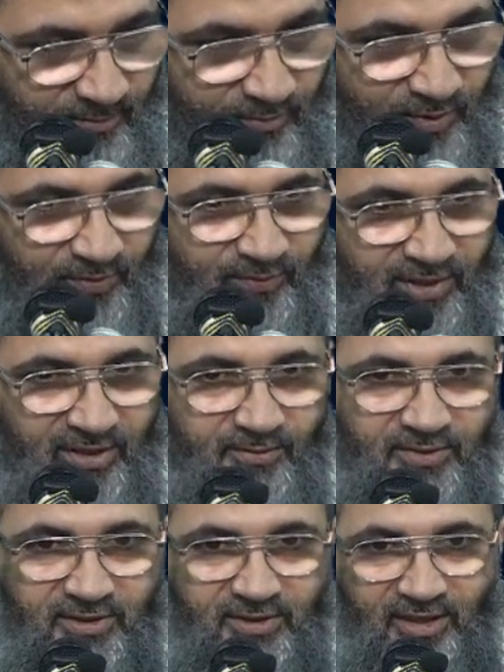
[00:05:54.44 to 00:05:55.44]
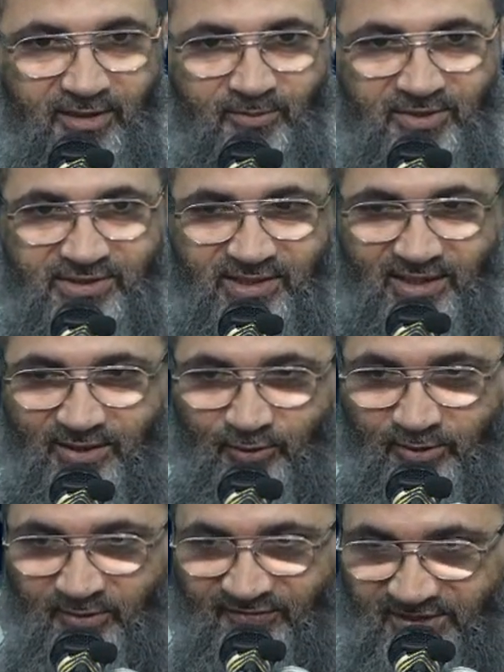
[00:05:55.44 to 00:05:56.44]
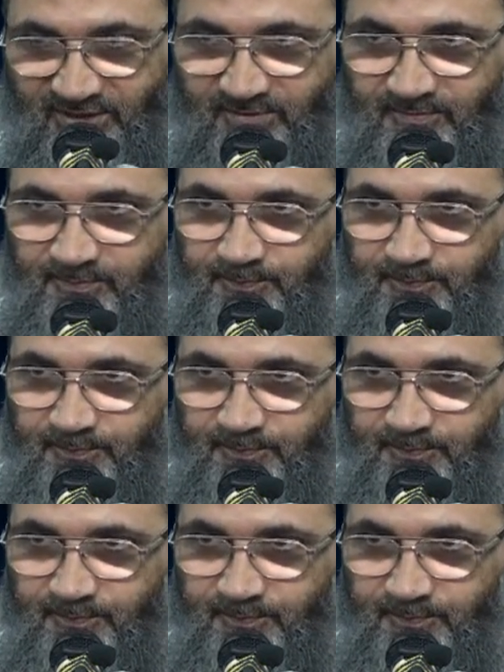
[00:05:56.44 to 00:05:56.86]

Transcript: من باب المصلحة والمفسدة